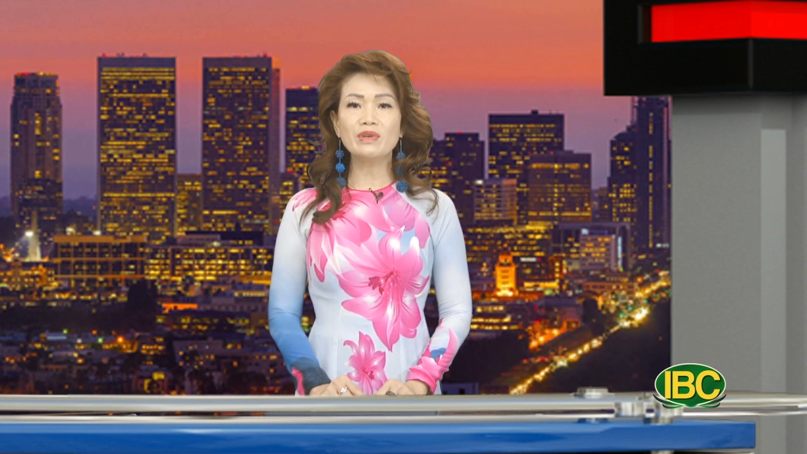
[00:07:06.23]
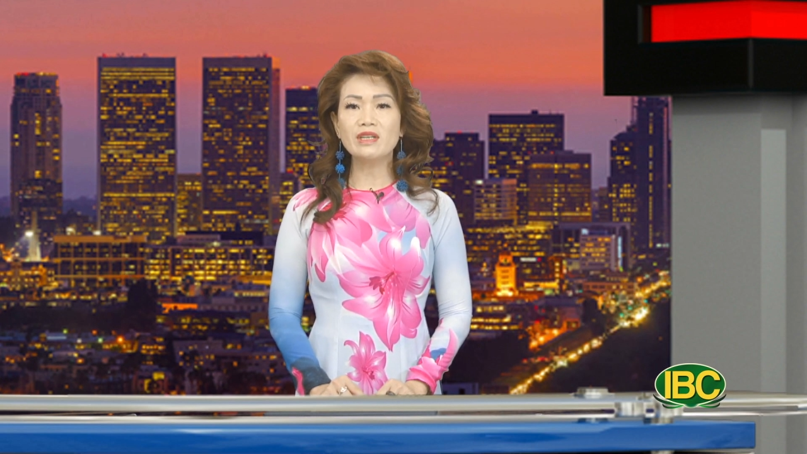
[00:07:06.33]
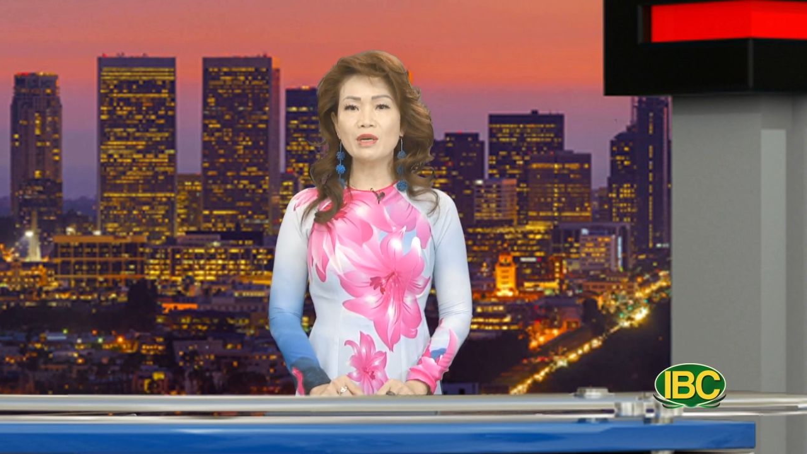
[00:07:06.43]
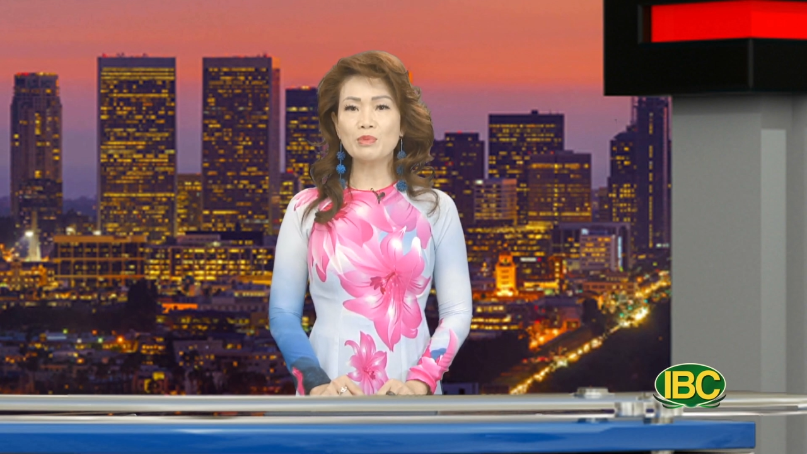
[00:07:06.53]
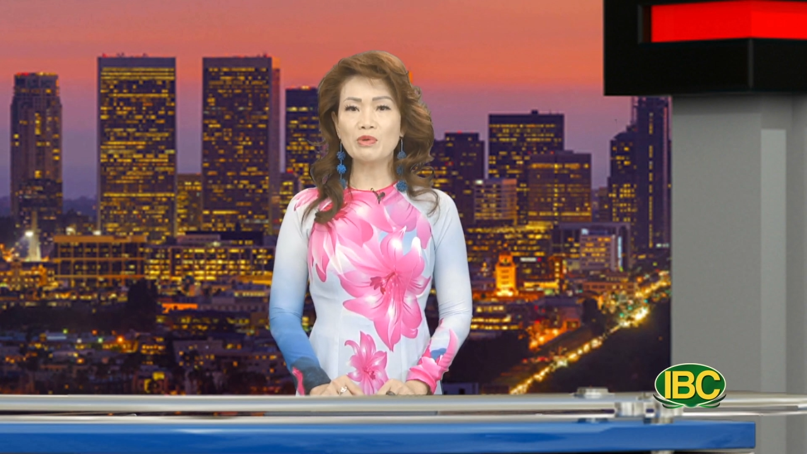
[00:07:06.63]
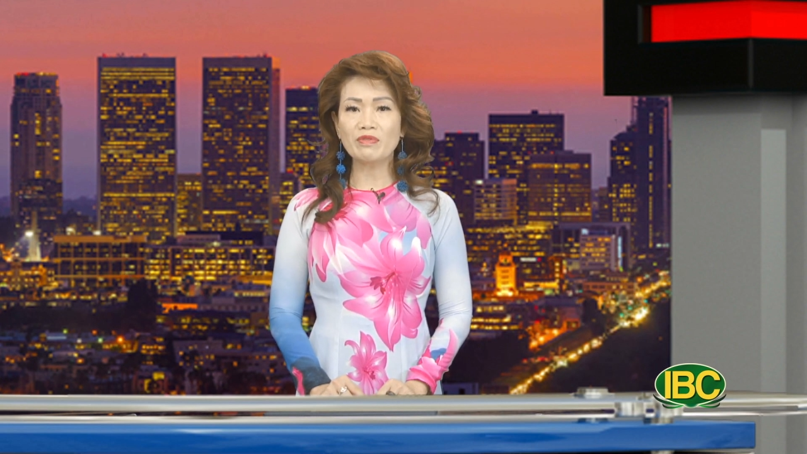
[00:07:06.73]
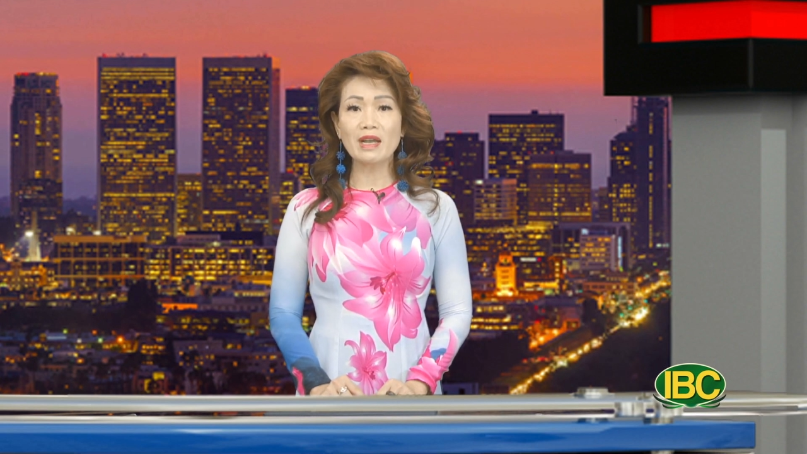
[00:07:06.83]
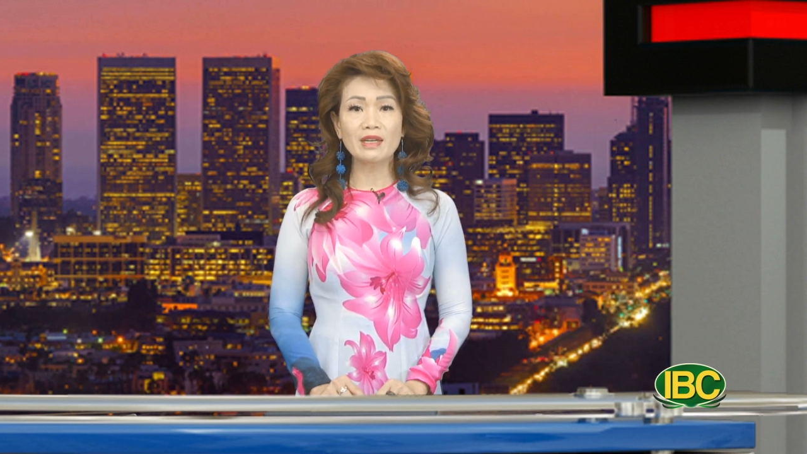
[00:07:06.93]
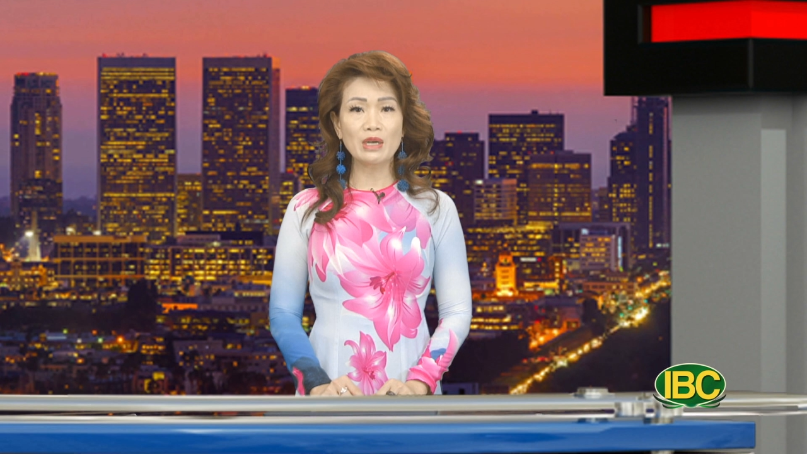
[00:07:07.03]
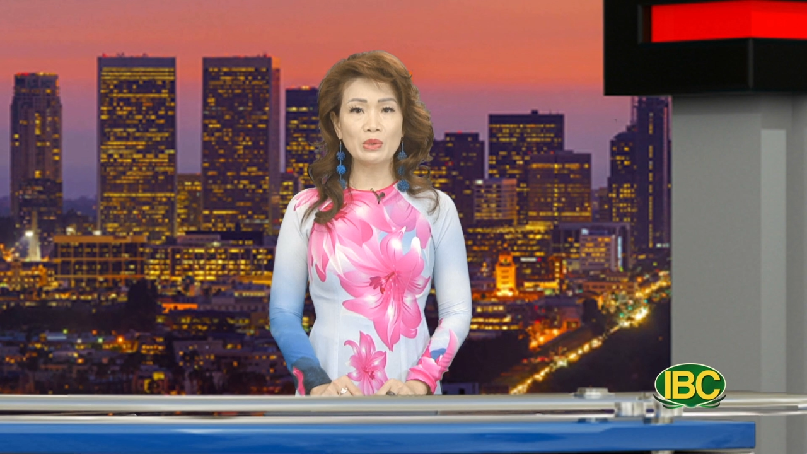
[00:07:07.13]
với đợt bùng
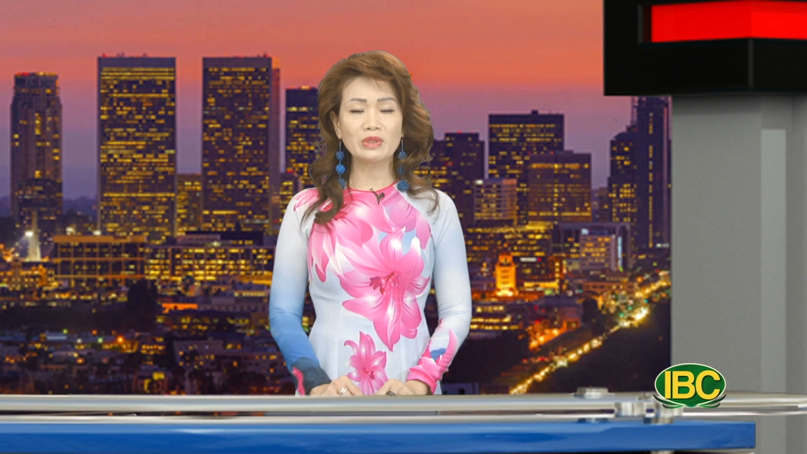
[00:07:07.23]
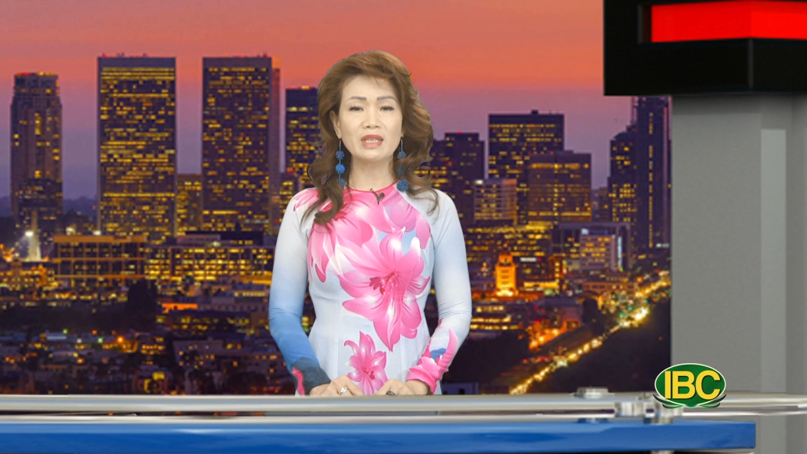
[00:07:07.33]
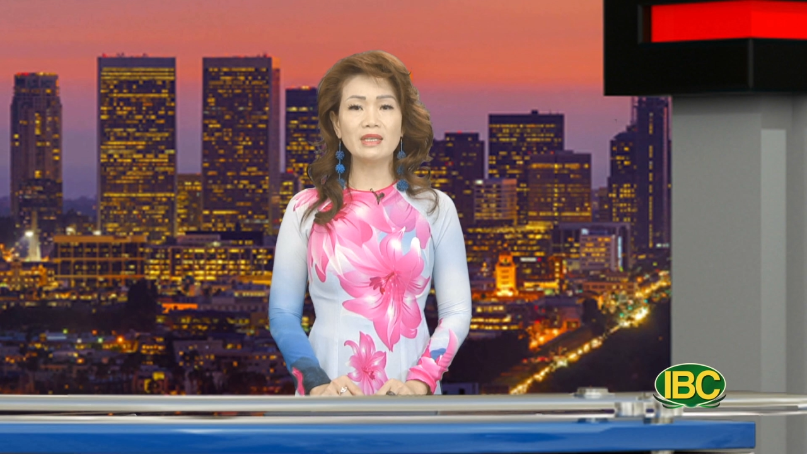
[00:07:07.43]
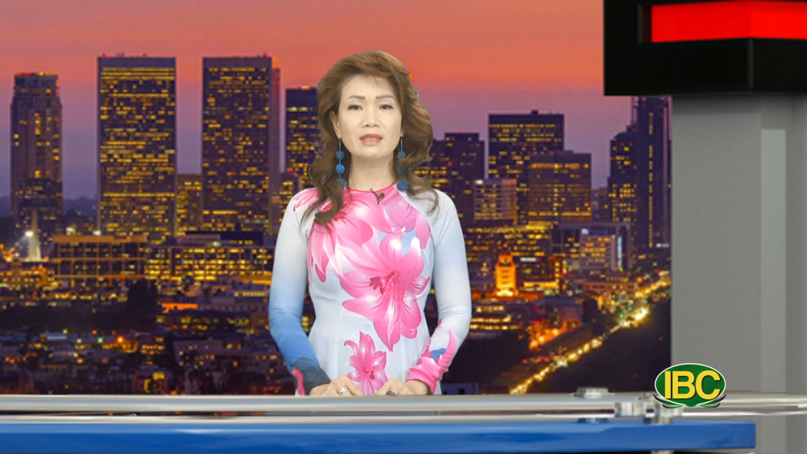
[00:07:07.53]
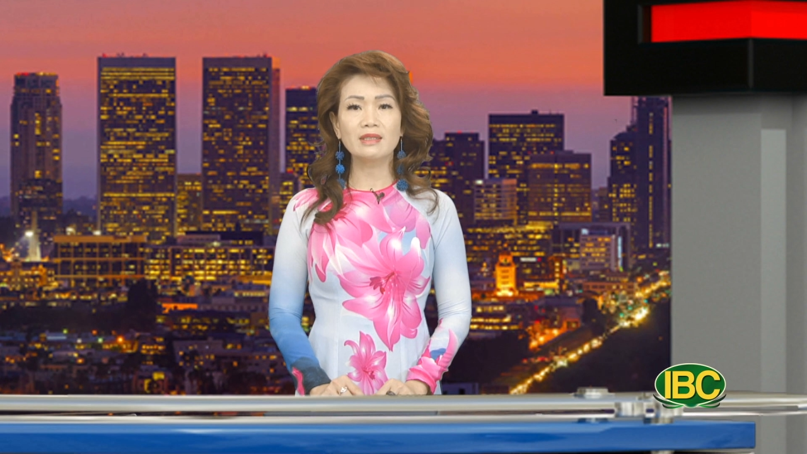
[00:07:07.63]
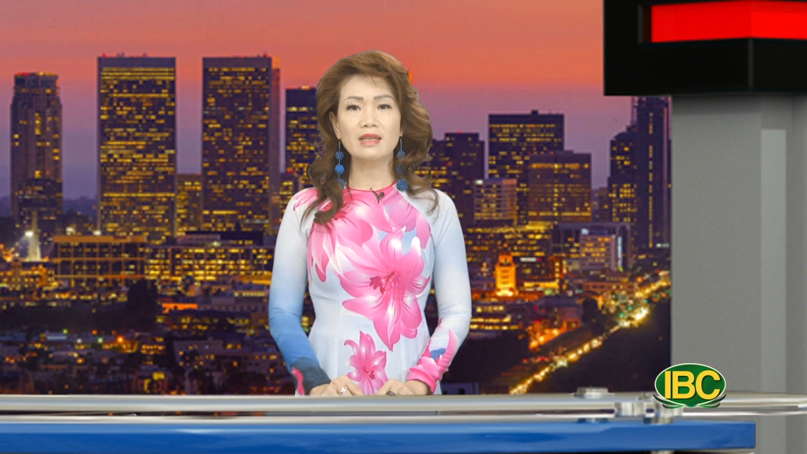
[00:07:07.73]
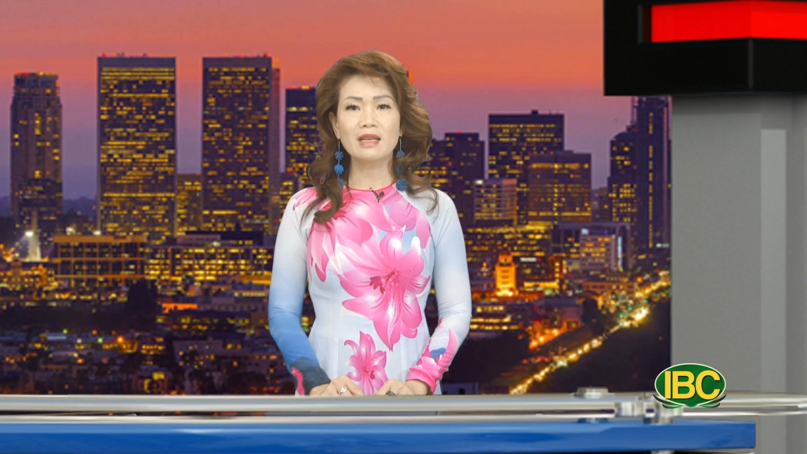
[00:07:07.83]
phát đầu tiên